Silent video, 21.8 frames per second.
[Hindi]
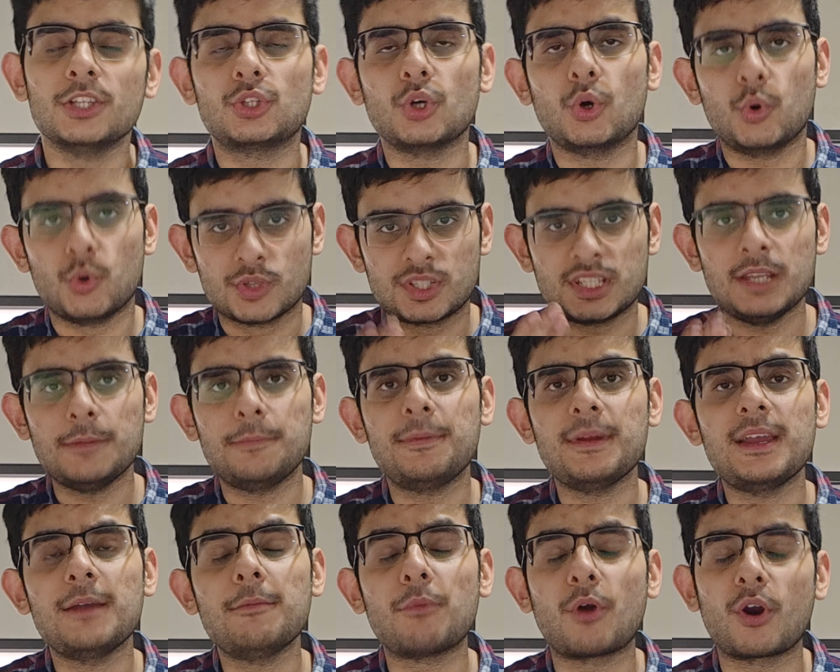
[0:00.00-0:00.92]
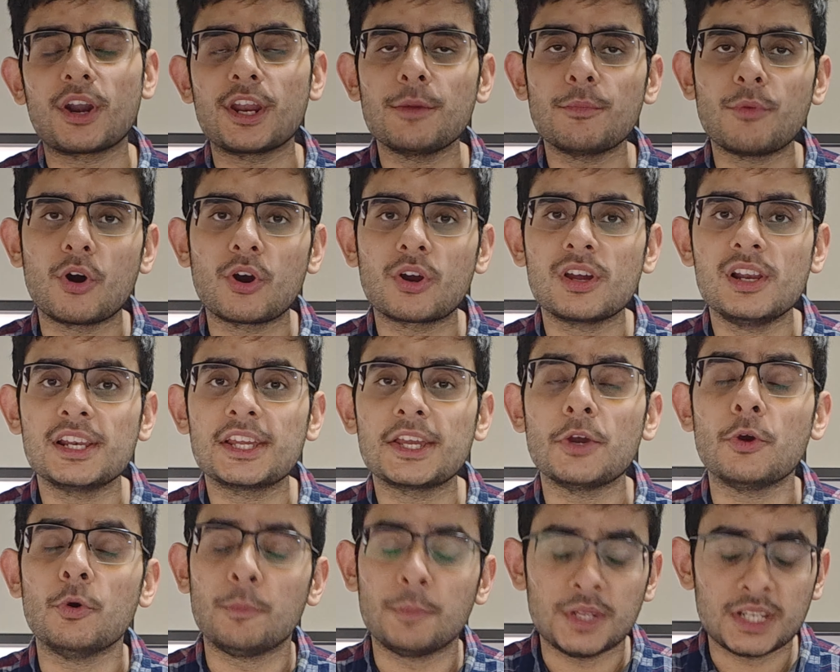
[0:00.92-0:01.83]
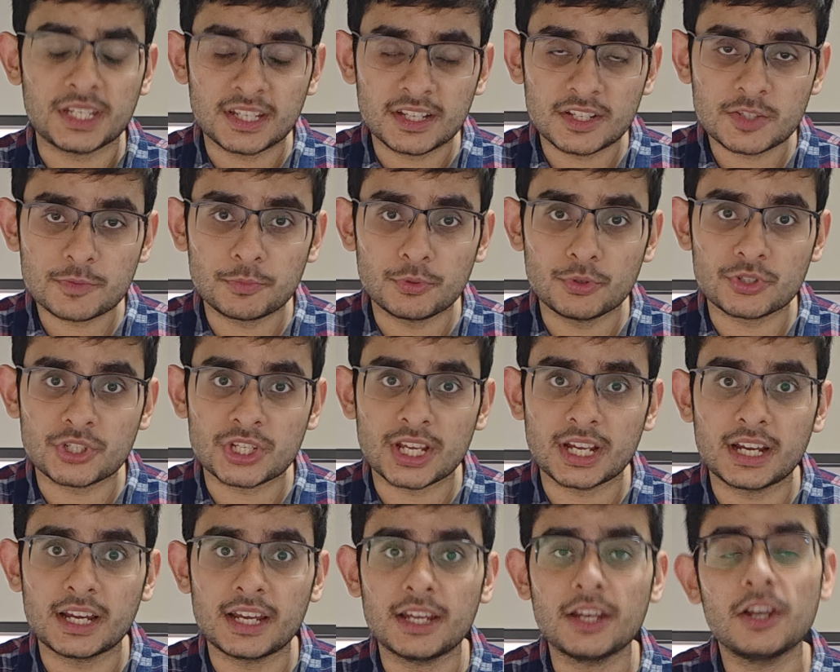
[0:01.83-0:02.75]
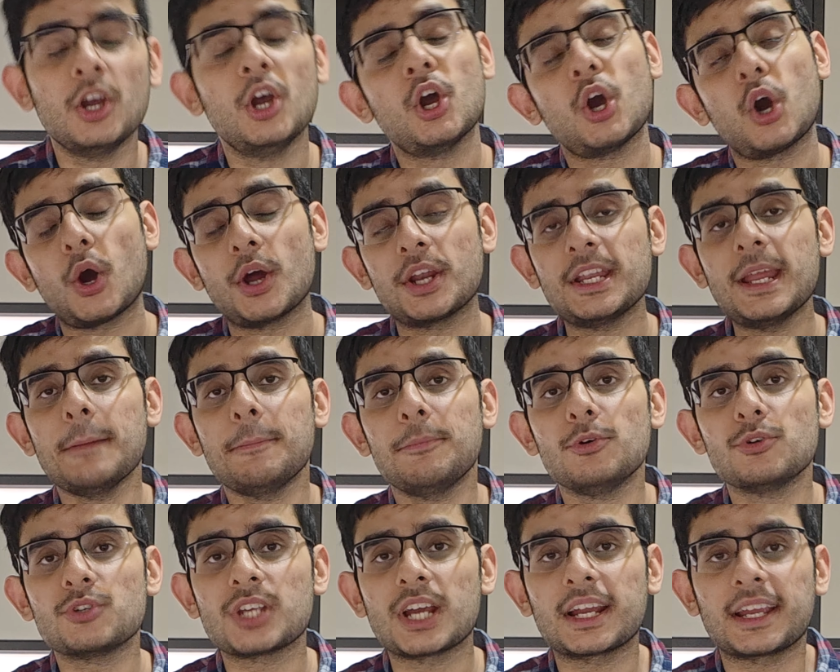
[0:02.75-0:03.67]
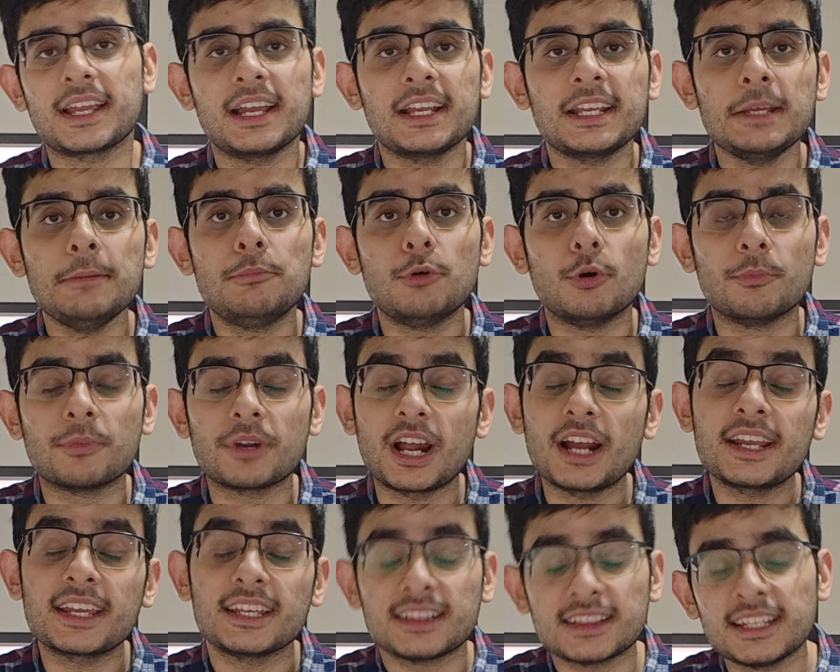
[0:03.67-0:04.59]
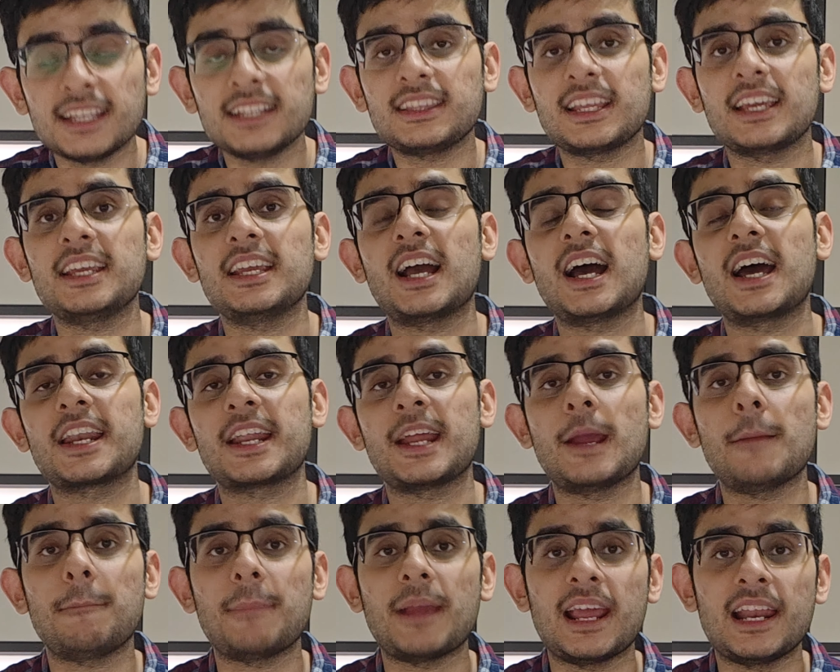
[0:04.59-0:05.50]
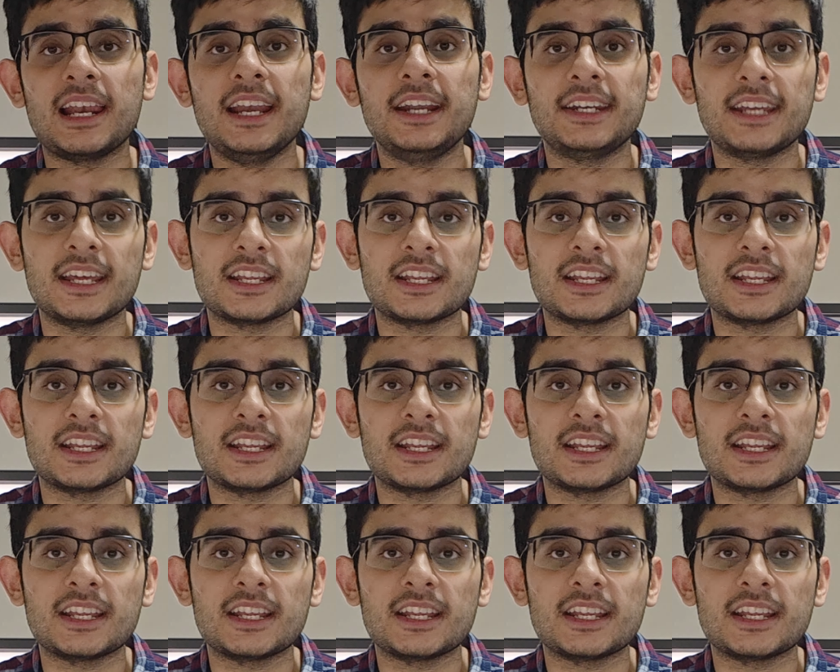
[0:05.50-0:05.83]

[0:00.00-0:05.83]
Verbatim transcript: तो उसी पे मॉर्ने मॉकल के ओपिनियंस पूछे गए और ये पूछा गया कि बुमराह कितने तैयार हैं पहले